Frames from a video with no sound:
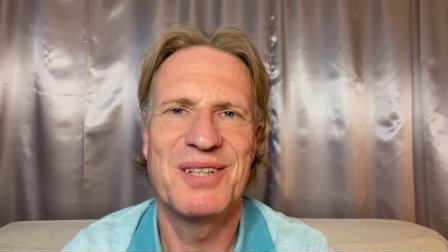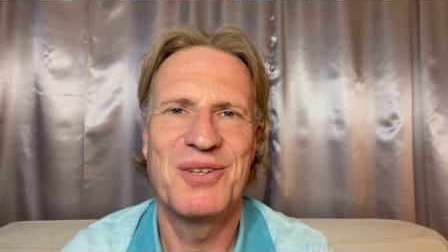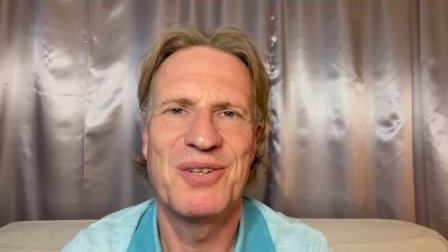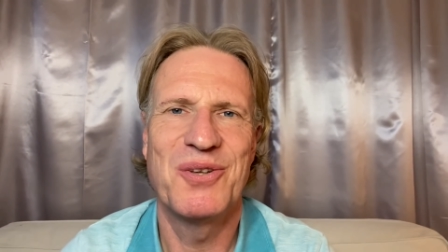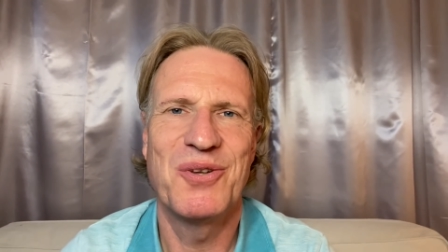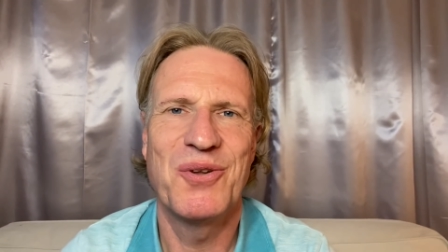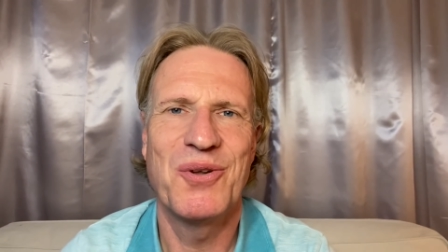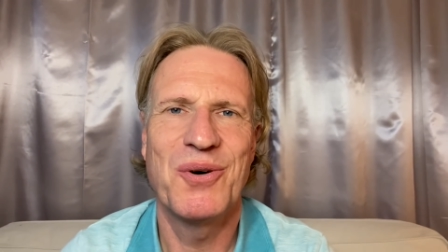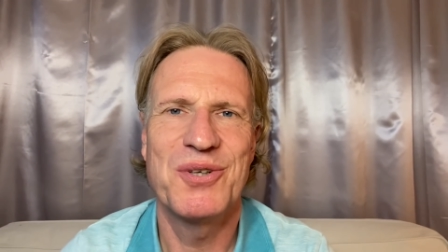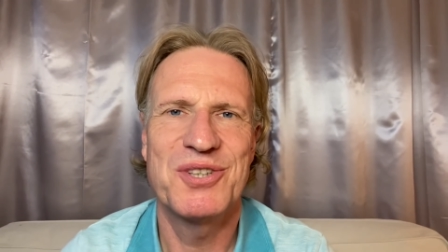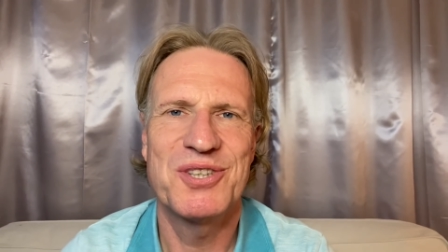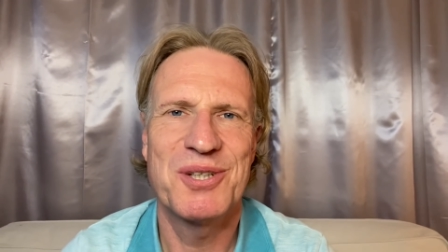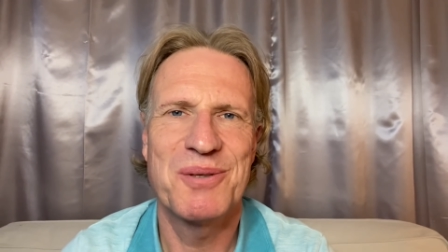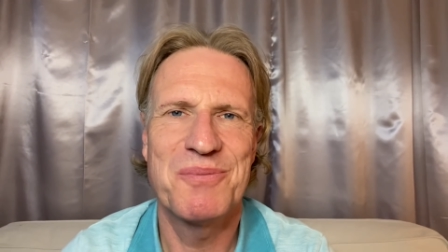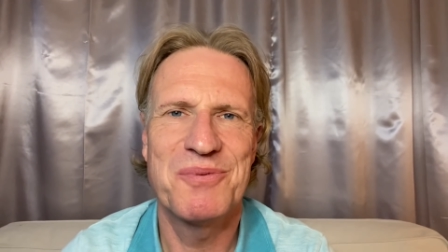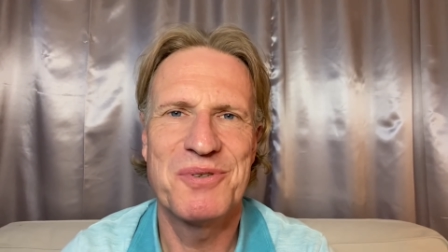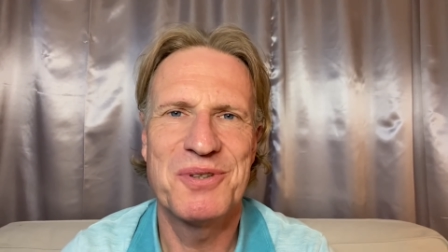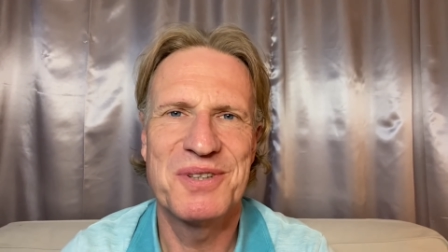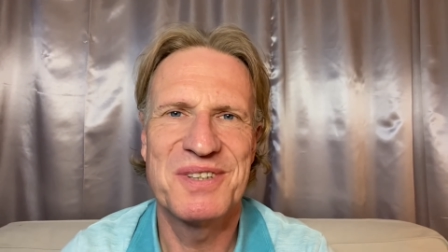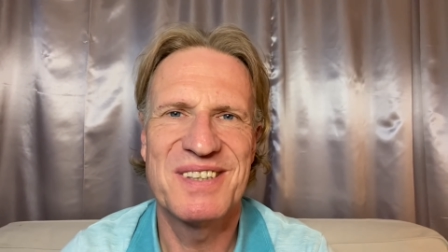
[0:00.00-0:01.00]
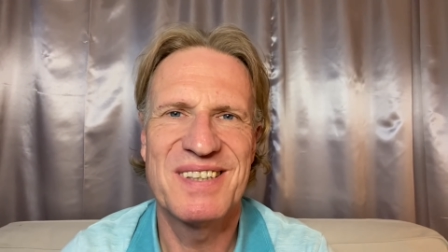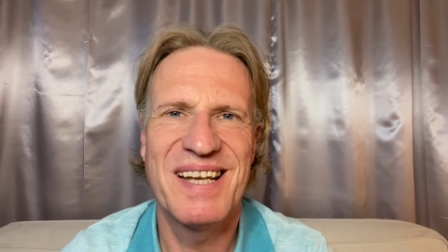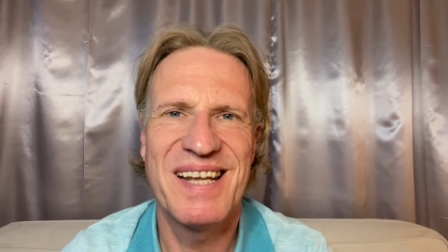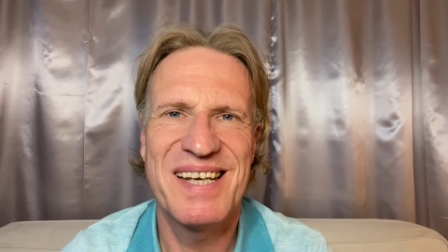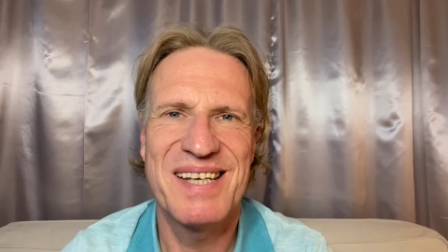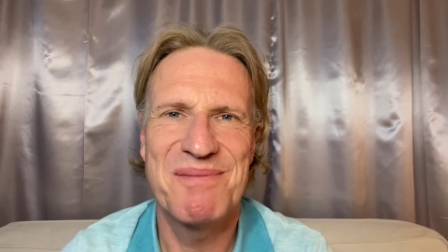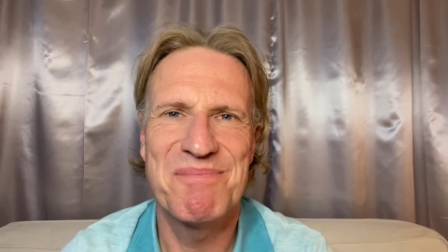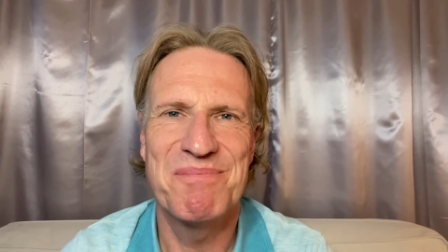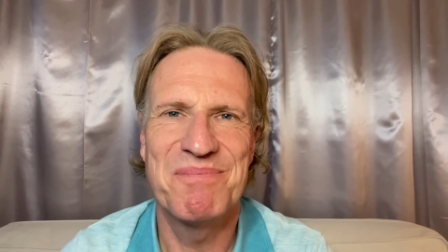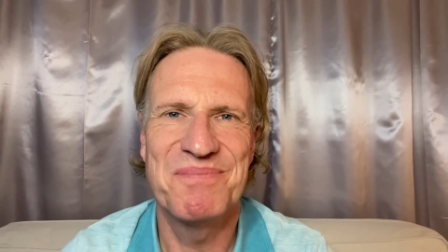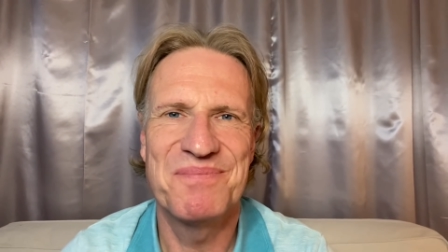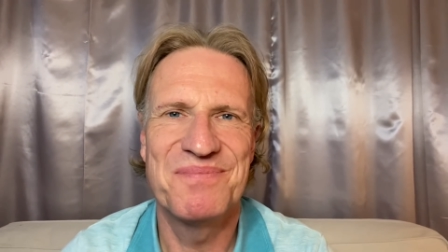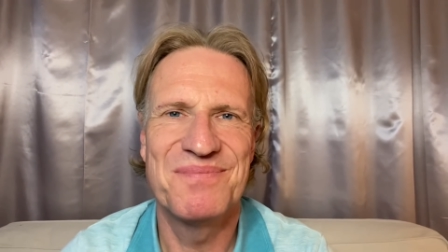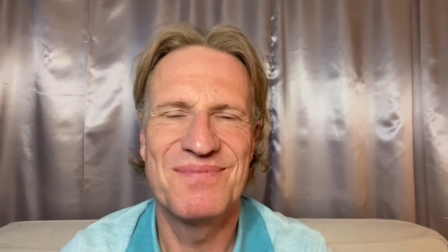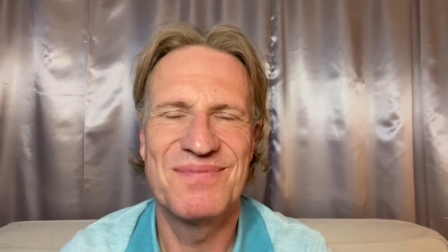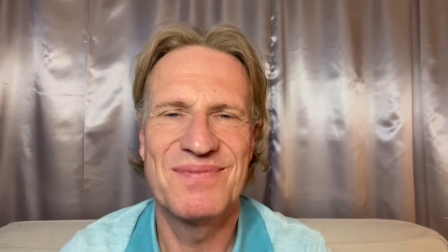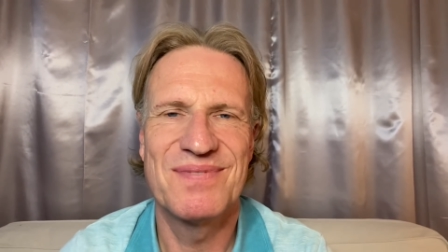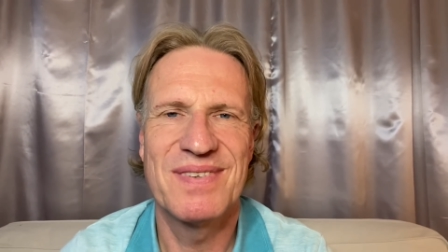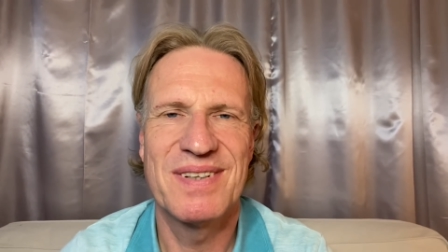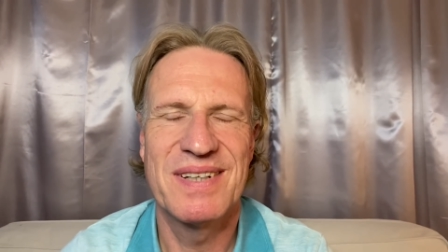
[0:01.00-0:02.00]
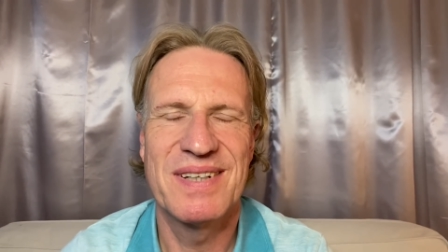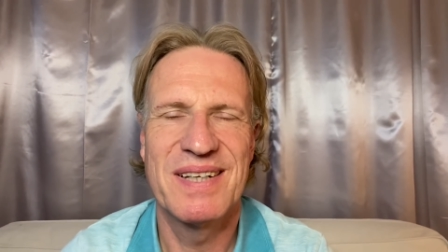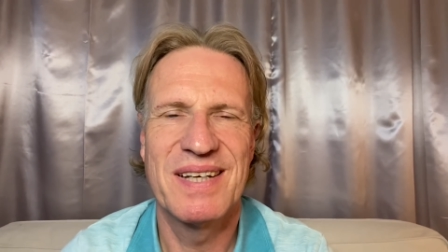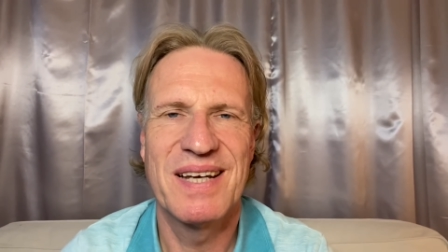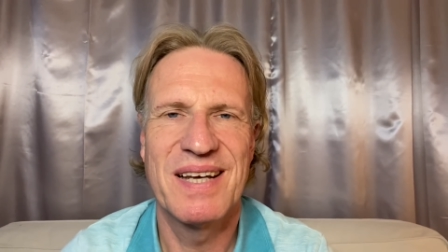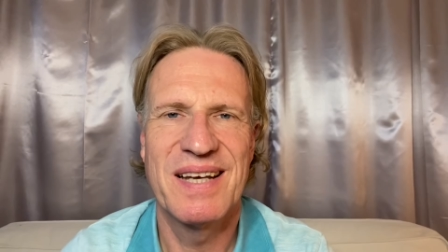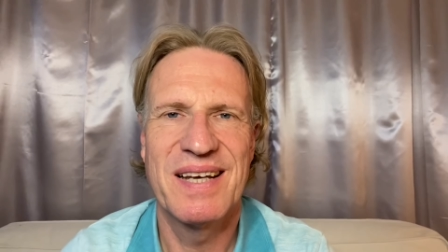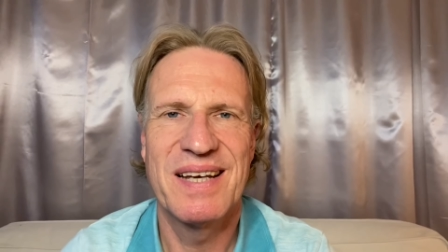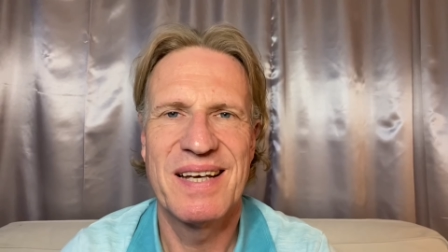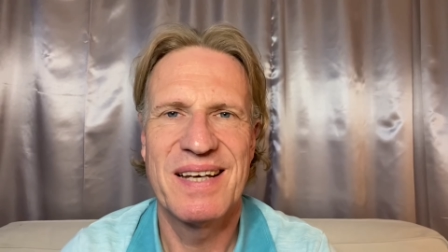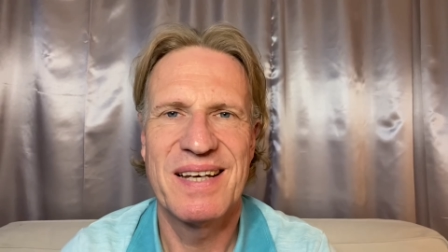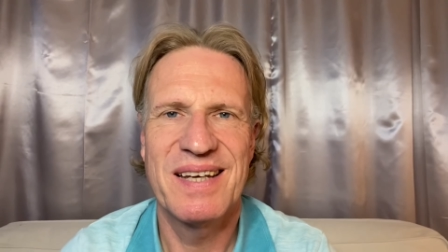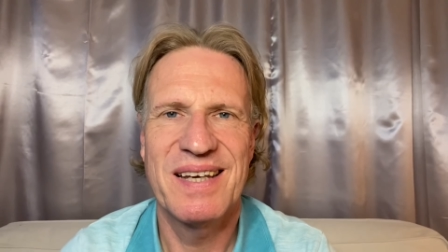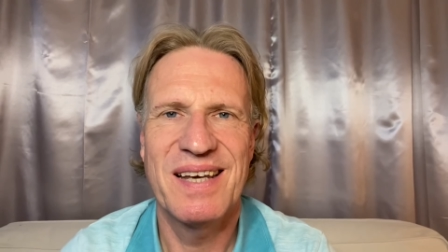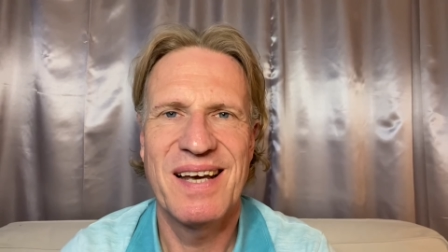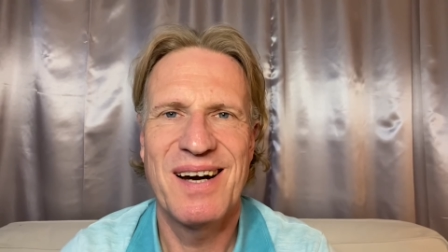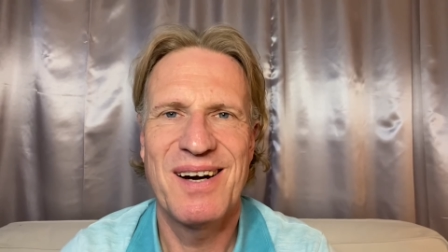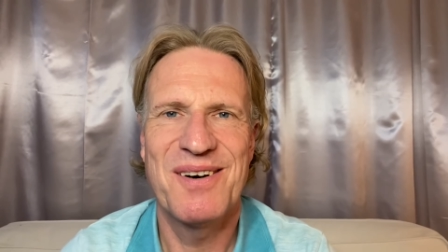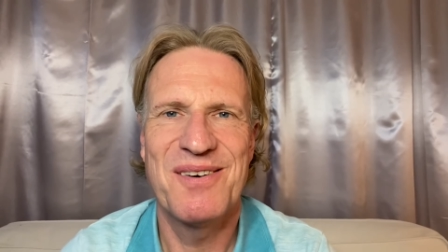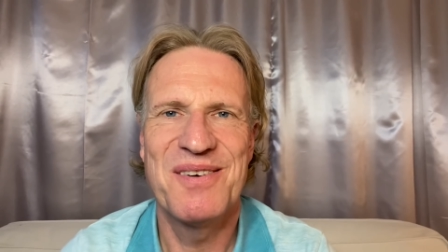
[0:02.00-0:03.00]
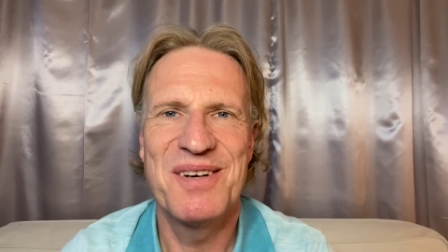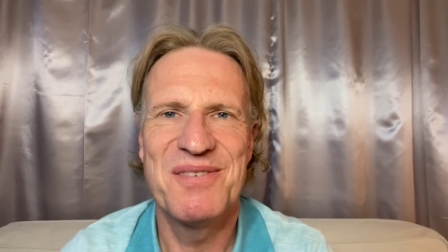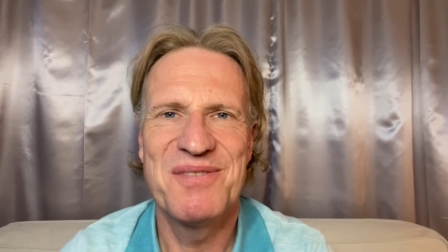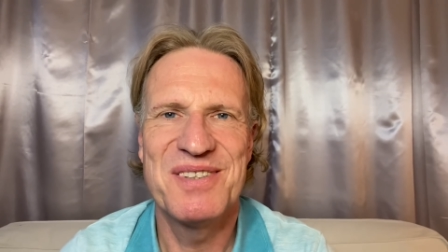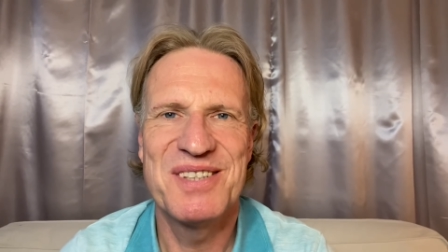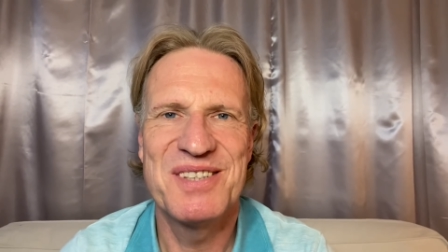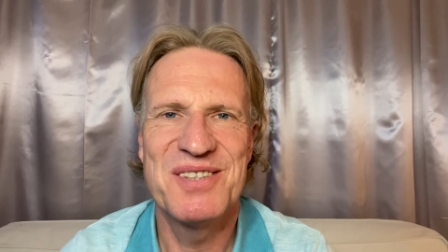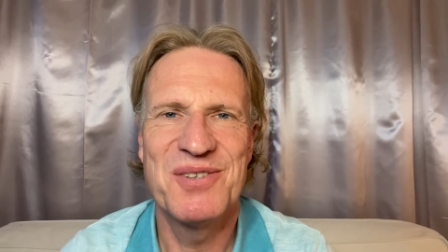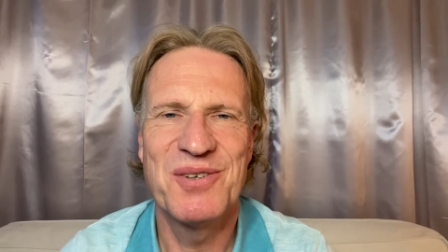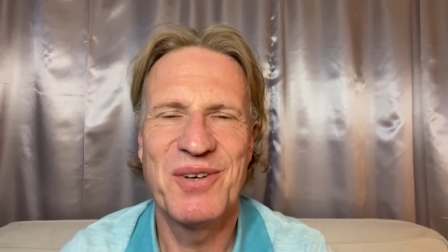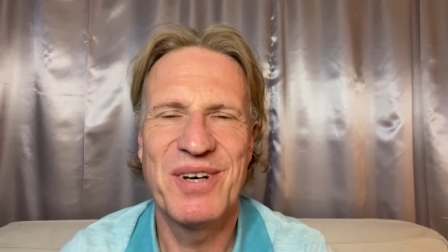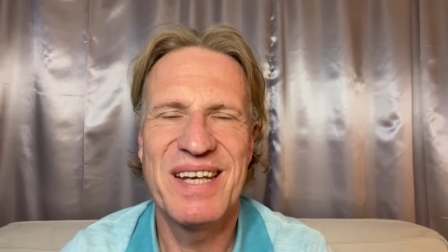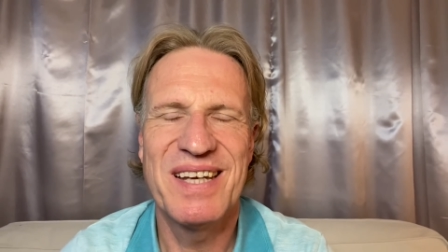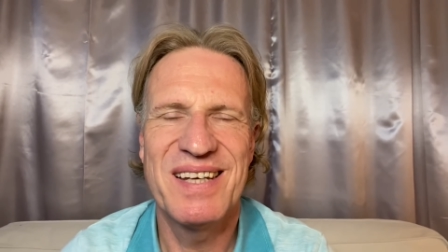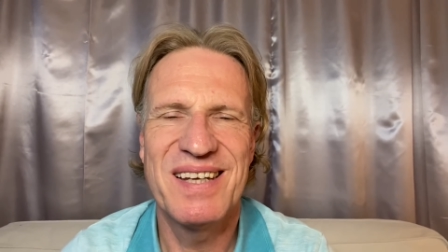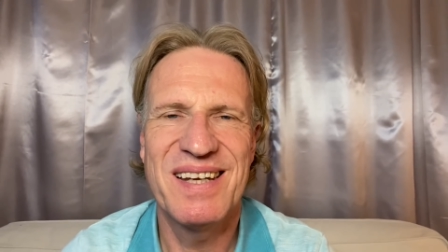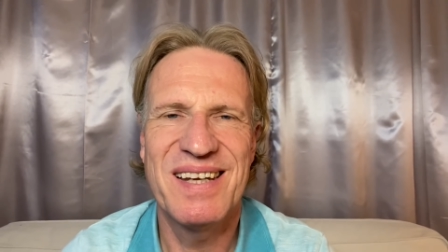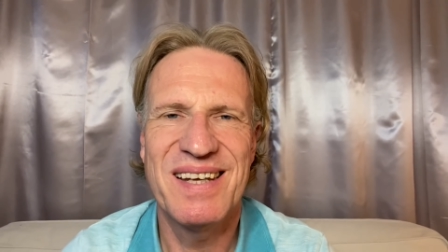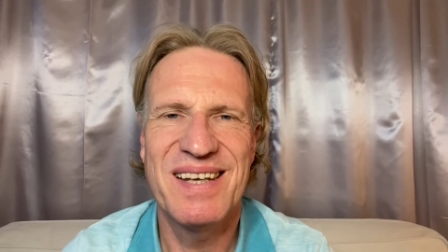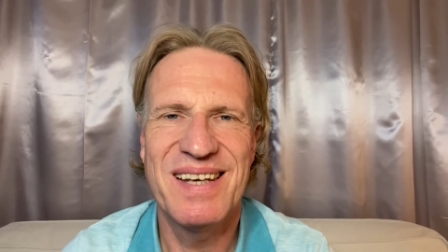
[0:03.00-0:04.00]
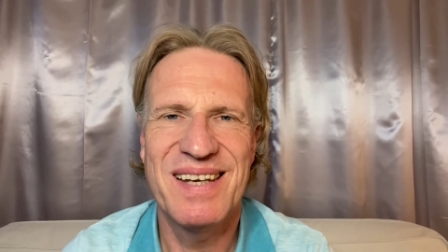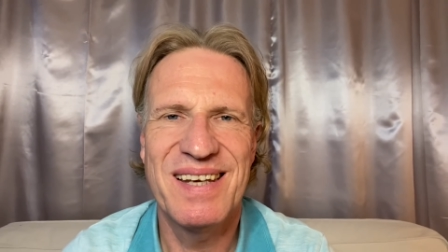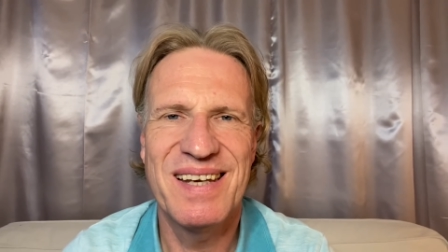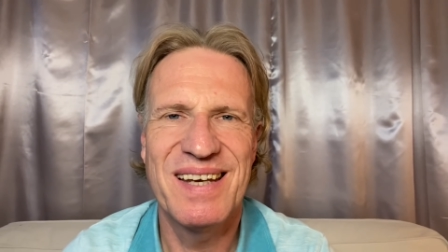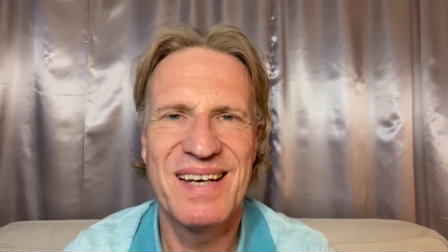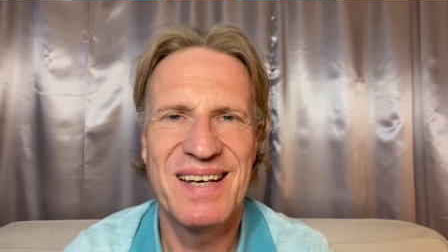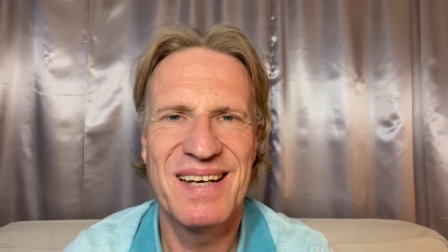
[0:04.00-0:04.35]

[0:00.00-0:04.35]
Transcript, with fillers: Neuschöpfungsleben. Ja, wenn wir so in die